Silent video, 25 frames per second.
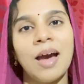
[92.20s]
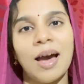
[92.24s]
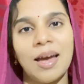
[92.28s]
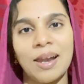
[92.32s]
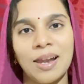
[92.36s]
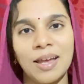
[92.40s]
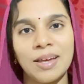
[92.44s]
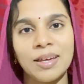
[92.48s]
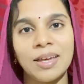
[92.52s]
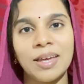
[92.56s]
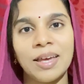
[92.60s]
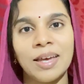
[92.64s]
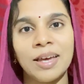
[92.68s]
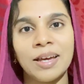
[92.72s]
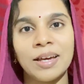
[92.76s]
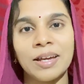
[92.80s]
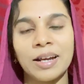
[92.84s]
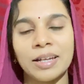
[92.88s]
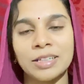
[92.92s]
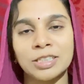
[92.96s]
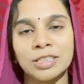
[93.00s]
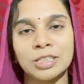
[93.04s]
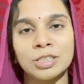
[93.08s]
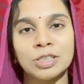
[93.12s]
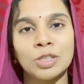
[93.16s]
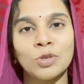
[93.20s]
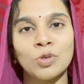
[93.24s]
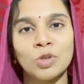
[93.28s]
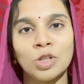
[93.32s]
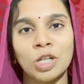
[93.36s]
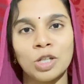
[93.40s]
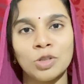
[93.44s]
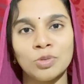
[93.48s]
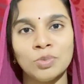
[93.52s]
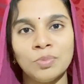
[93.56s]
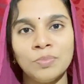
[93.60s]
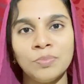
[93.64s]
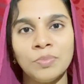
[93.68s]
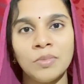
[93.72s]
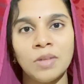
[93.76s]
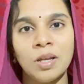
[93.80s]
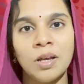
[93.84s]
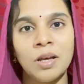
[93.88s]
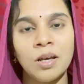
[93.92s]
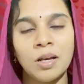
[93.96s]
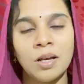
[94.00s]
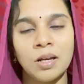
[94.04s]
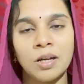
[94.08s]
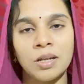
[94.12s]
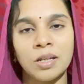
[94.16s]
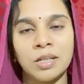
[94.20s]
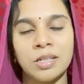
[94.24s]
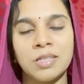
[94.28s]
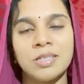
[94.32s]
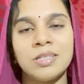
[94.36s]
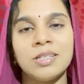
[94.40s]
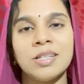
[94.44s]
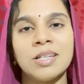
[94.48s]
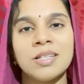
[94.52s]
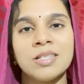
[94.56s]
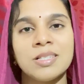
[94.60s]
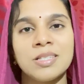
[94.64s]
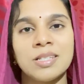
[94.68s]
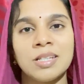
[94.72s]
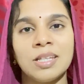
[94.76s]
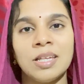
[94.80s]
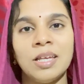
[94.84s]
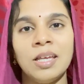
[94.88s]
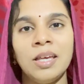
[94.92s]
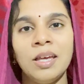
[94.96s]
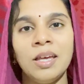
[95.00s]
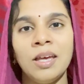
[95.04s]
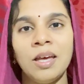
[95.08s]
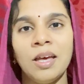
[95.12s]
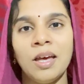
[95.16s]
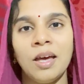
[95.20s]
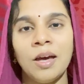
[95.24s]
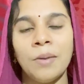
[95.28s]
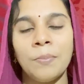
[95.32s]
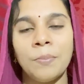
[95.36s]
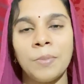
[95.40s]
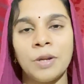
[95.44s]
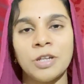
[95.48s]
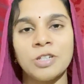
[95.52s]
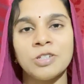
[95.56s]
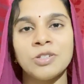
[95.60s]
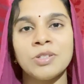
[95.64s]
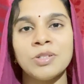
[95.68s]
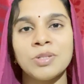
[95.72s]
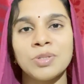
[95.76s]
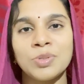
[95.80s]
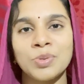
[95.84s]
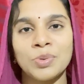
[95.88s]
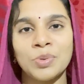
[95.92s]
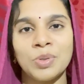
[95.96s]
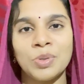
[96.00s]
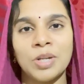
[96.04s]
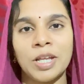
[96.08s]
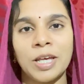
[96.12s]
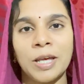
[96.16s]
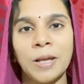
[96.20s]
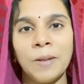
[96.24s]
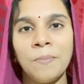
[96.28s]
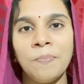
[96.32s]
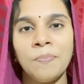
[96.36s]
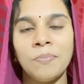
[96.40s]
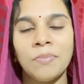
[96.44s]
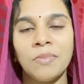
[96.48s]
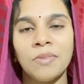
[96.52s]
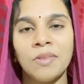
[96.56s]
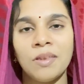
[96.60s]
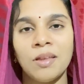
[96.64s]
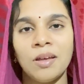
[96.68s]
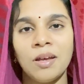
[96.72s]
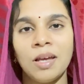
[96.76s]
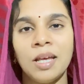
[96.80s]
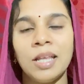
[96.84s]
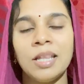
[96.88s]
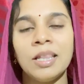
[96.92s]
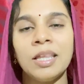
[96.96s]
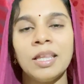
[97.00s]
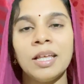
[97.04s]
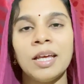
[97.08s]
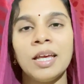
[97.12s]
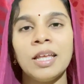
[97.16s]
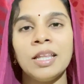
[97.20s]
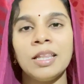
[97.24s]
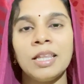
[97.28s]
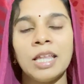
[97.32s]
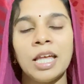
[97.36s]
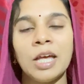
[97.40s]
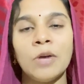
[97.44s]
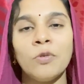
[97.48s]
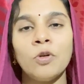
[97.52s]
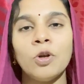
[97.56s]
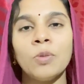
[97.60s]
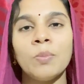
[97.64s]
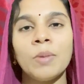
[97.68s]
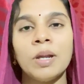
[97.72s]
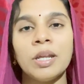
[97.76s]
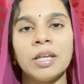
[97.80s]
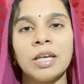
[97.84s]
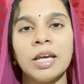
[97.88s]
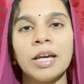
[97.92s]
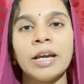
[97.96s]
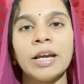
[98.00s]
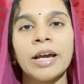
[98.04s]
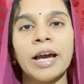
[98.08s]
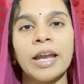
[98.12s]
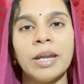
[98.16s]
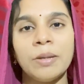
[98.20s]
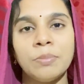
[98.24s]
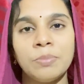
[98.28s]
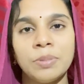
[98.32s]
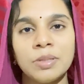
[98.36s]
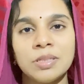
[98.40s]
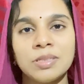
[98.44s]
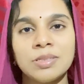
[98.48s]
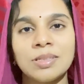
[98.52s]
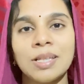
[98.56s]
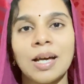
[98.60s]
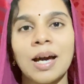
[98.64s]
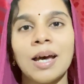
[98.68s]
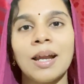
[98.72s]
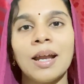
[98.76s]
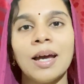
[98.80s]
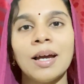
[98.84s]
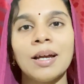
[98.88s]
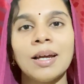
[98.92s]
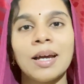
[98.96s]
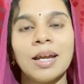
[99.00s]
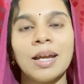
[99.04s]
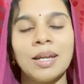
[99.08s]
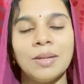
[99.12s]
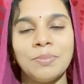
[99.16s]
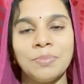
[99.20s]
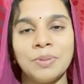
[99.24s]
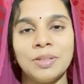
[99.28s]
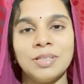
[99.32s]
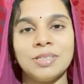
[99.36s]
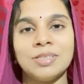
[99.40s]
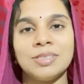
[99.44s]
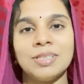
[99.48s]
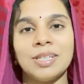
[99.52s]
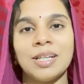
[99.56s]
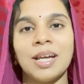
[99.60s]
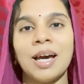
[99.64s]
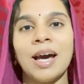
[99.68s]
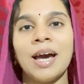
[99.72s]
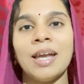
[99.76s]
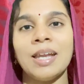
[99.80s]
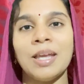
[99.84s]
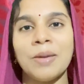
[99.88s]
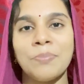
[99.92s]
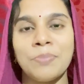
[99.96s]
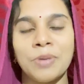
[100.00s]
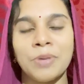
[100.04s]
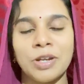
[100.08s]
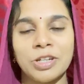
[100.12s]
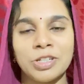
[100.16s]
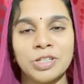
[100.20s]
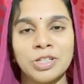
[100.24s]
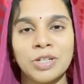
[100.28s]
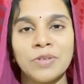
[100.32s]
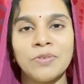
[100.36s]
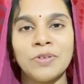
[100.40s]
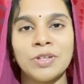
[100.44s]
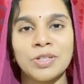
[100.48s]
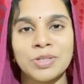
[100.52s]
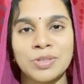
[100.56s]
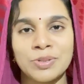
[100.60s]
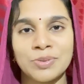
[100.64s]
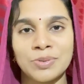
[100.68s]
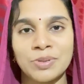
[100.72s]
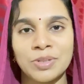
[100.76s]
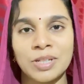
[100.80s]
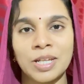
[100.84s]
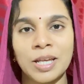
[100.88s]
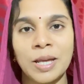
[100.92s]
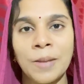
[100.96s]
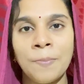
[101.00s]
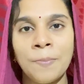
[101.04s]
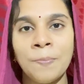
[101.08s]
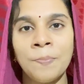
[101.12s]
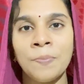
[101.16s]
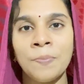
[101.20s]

అలాగే క్రైస్తవులను క్రిస్టియన్స్ని ప్రశ్నిస్తుంటే ఇంతకీ దేవుడు మనకి కనిపిస్తారా కనిపించరా అనే ప్రశ్న వేస్తుంటే